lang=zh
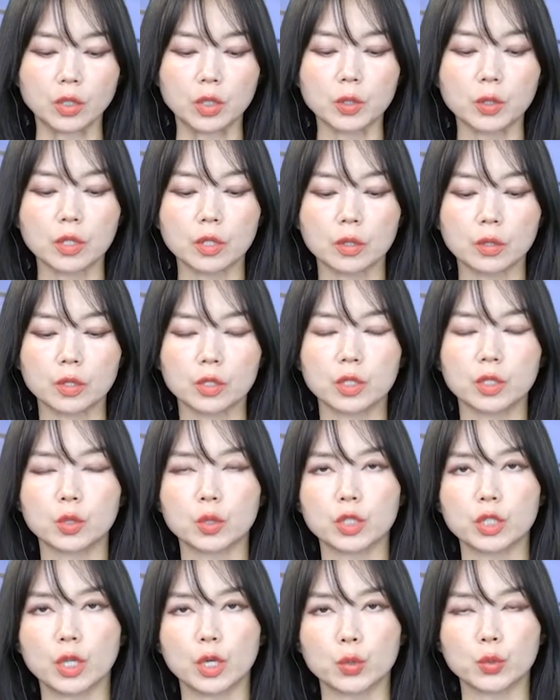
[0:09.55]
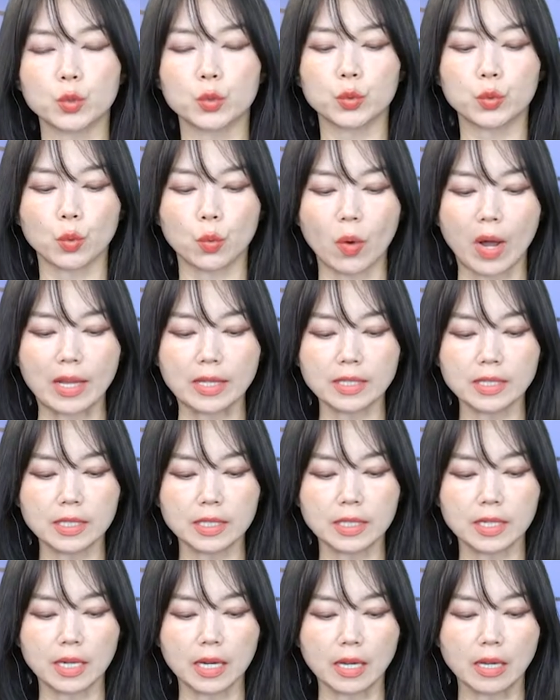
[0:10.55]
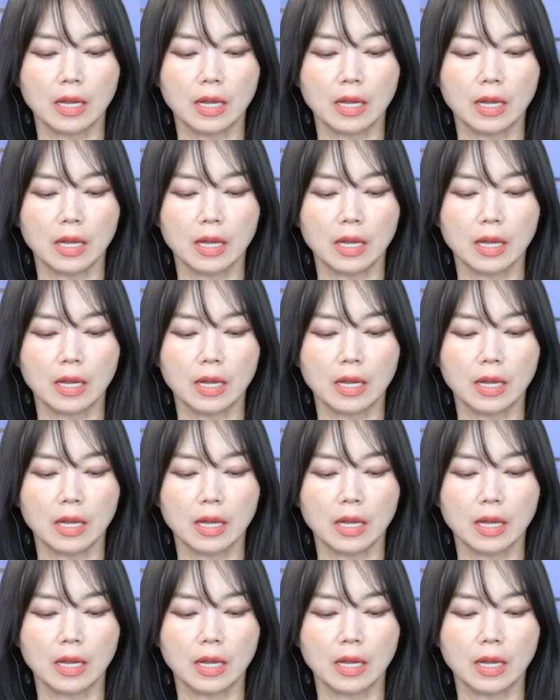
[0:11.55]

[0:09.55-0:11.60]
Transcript: 其实就是要出去玩几天